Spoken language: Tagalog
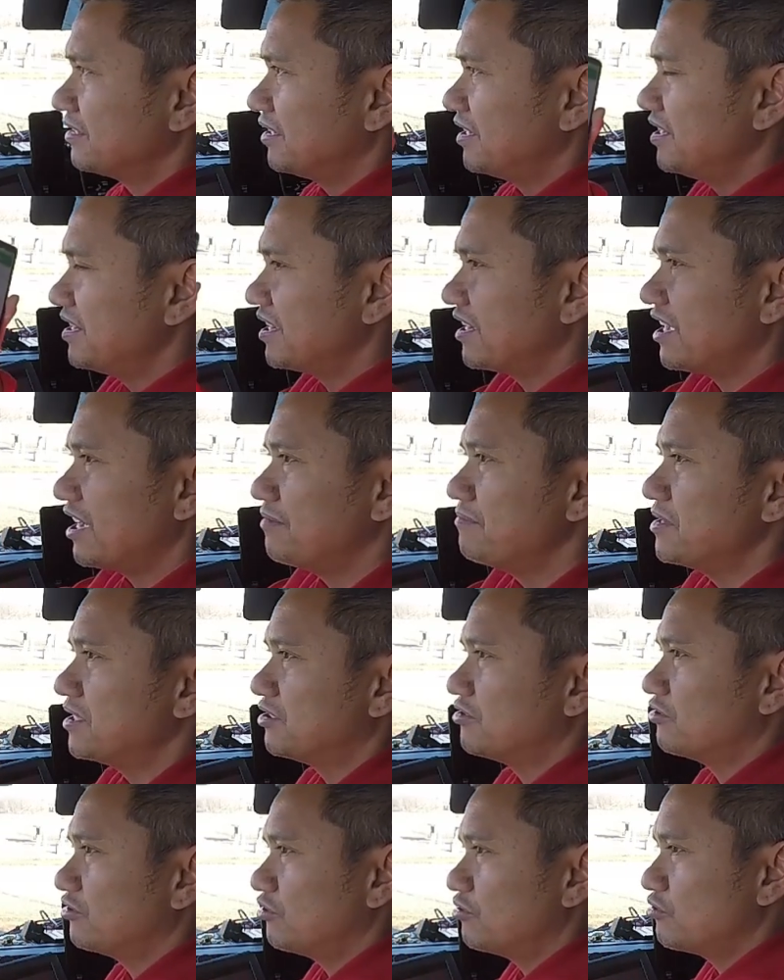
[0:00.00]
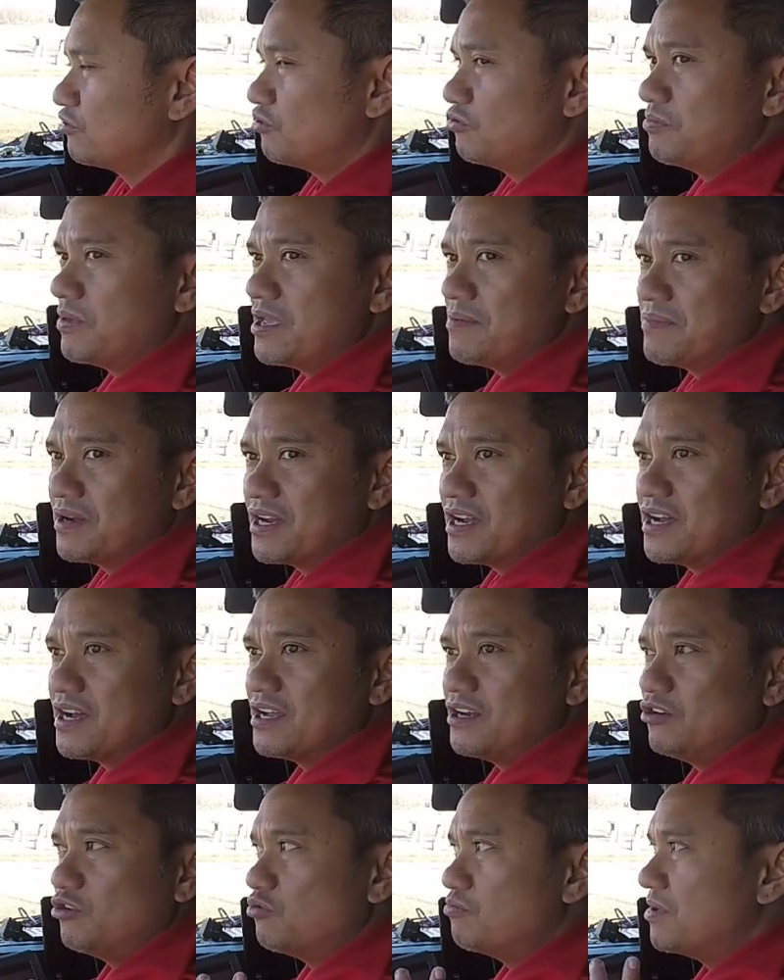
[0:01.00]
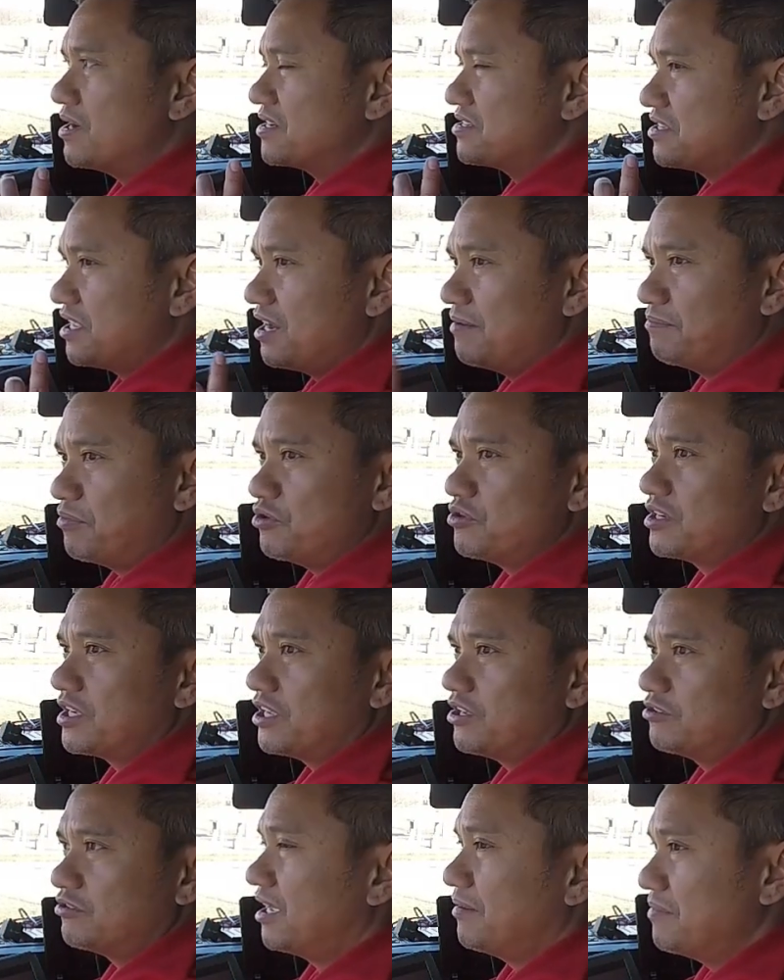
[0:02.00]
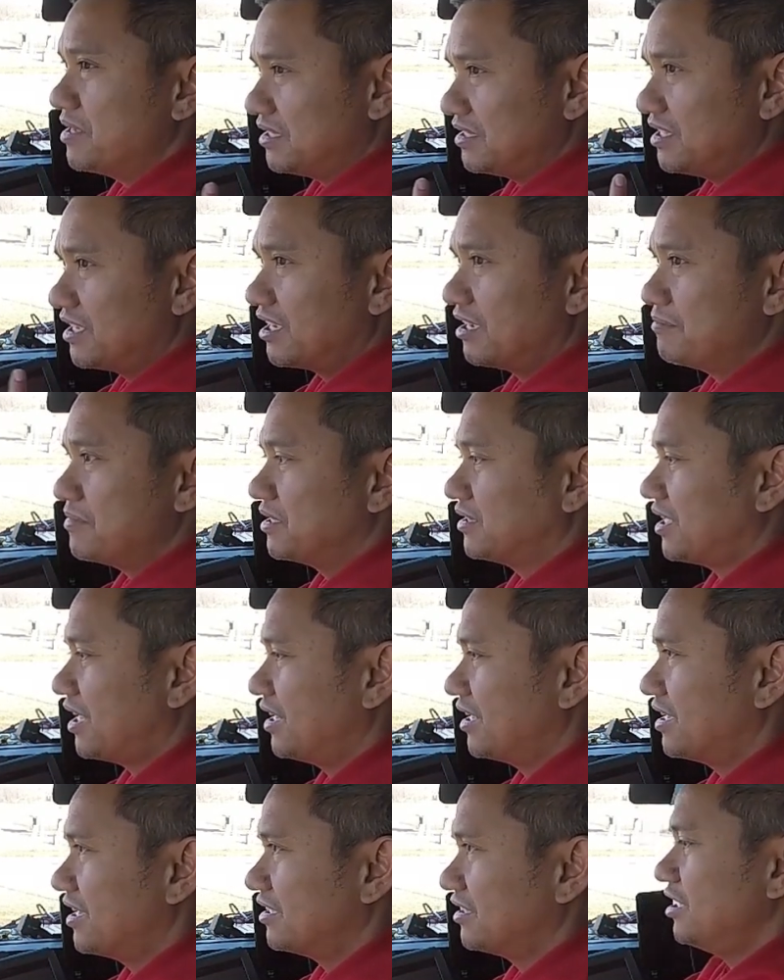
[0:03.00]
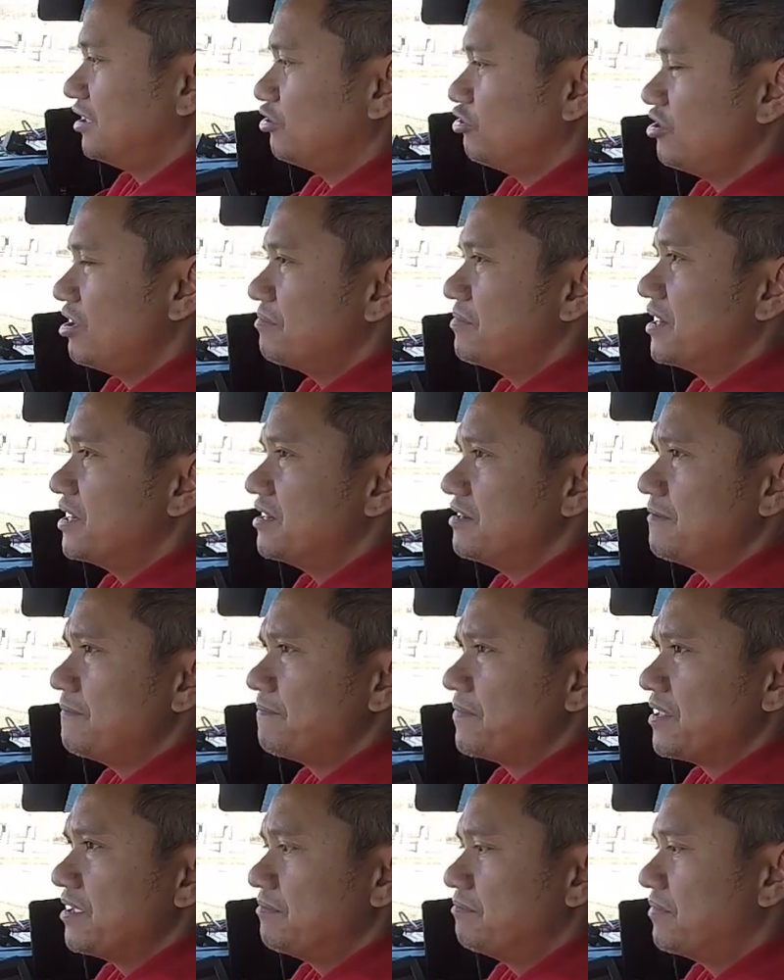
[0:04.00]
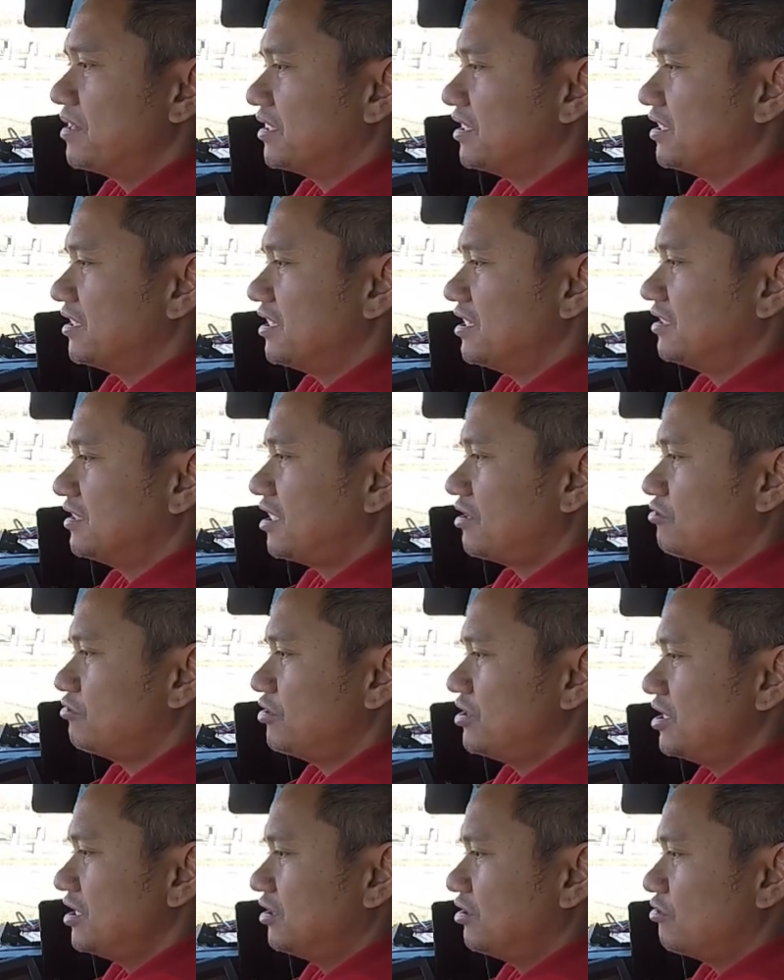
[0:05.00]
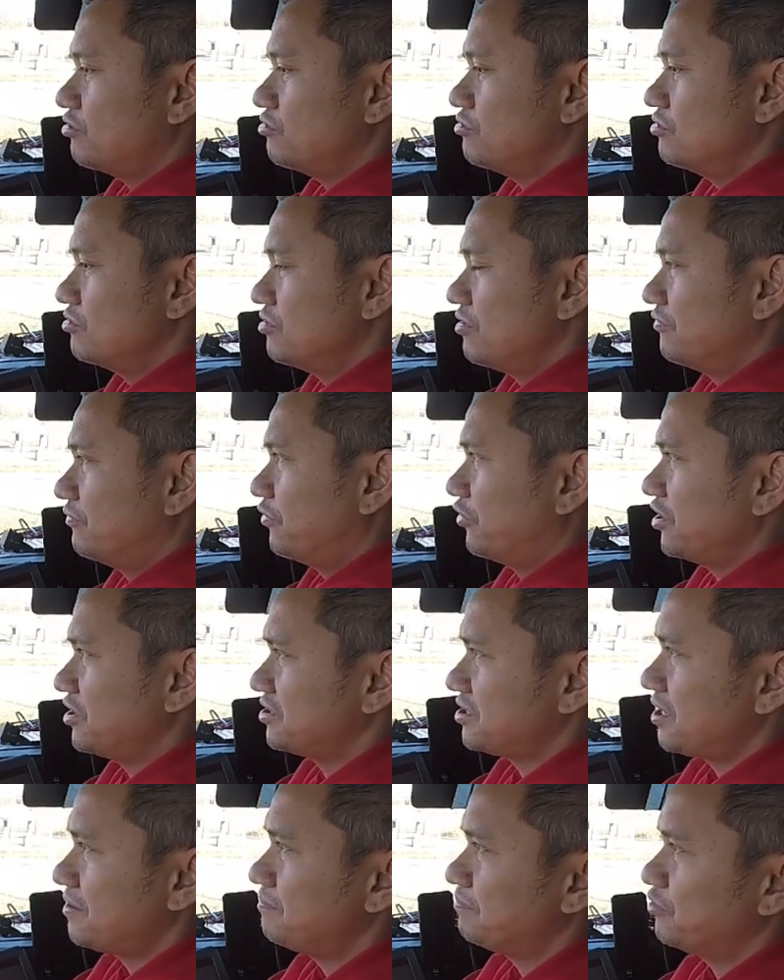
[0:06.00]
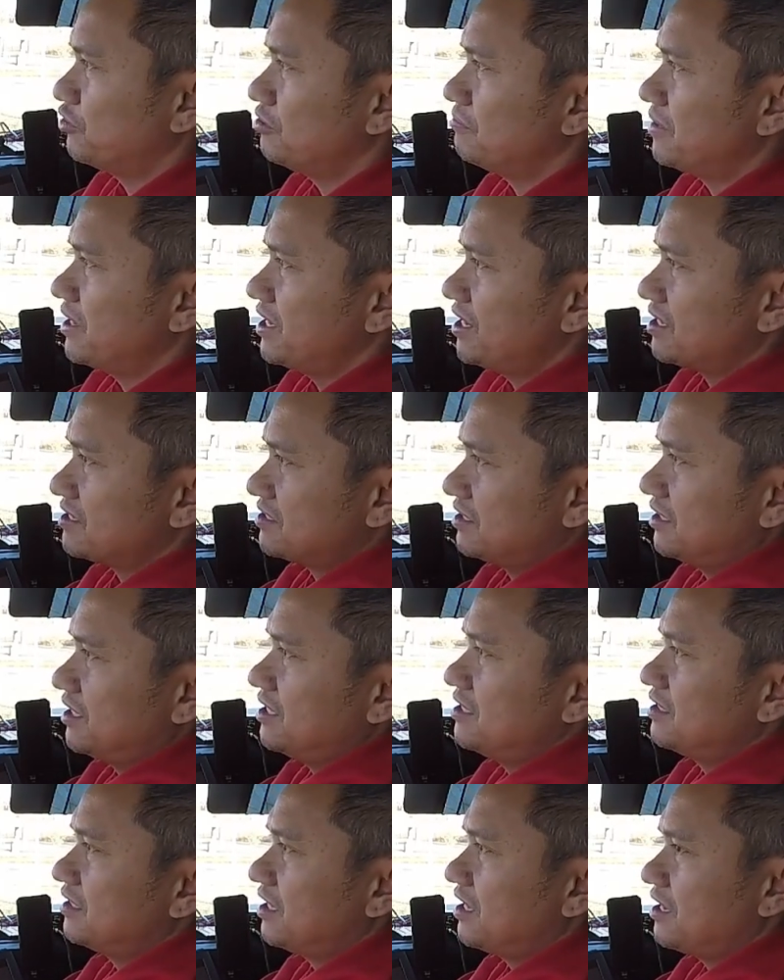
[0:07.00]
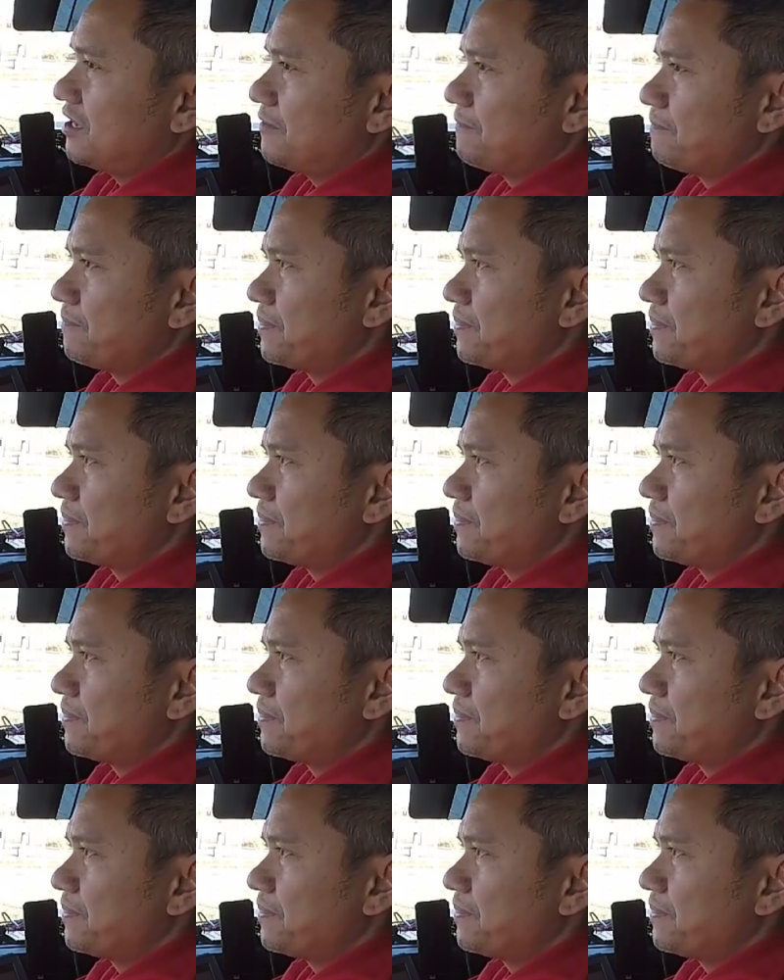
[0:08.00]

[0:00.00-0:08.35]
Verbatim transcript: ginagamit ko to kung may mga lumang cellphone kayo gamit na gamit talaga ito naman makikita ko dito for example may aksidente